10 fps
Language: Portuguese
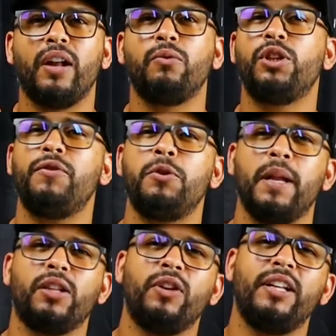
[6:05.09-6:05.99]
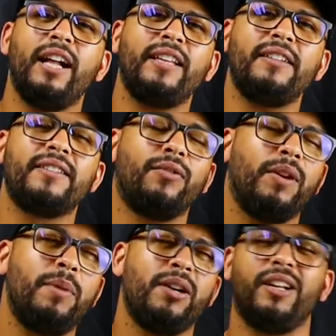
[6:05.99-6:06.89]
O chefe de plantão nem dá atenção. Fala,
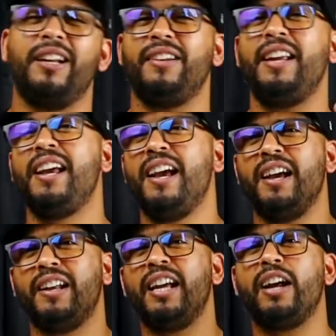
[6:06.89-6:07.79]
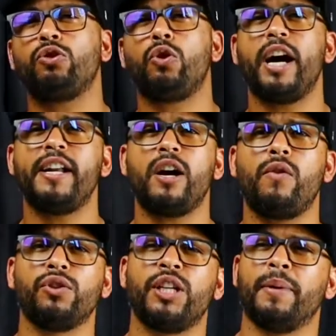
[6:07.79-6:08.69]
mano, é nem, nem quero trocar ideia com
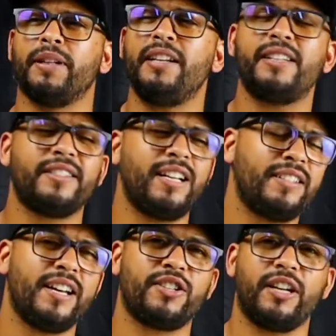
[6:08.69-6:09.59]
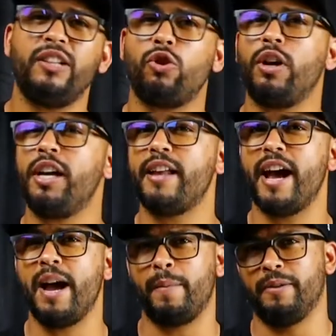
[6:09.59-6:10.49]
você, mano. Dá licença, dá licença. Já nem troca
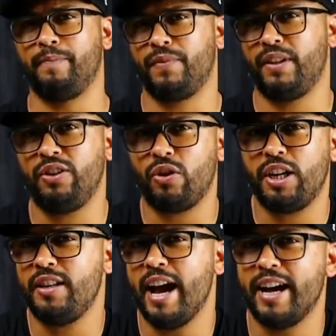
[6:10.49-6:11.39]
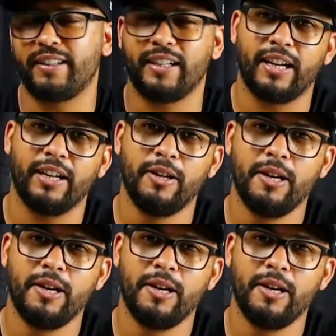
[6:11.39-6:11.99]
ideia, mano. Nem troca ideia, tá ligado?